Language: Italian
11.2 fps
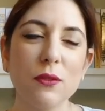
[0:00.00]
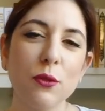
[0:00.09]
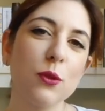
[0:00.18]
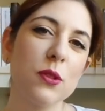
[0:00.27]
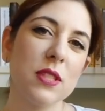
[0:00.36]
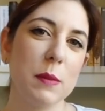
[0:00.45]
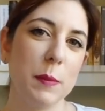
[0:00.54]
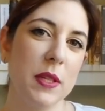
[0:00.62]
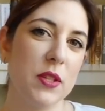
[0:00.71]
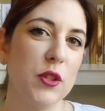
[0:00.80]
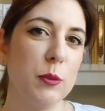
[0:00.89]
Forse mi
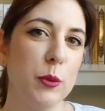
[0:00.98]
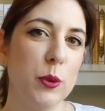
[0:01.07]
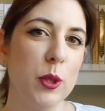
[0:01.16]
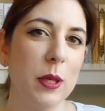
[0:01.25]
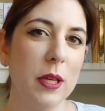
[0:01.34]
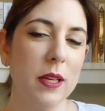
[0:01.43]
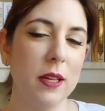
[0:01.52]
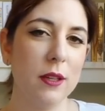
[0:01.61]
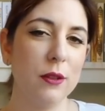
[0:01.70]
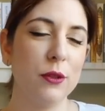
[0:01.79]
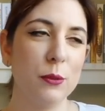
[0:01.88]
piace di più di
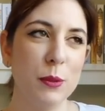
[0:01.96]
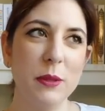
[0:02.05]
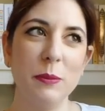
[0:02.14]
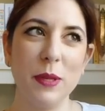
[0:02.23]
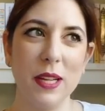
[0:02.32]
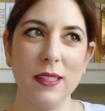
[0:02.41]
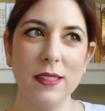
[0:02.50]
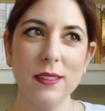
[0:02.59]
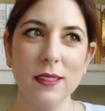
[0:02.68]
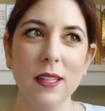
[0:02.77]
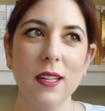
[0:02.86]
eh, Forbidden
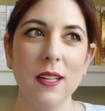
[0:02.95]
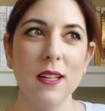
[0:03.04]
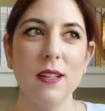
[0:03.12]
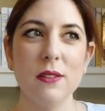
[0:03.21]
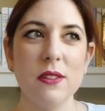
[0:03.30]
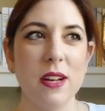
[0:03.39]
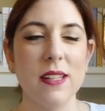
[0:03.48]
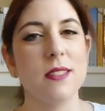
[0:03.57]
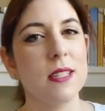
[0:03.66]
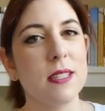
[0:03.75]
Planet, ah,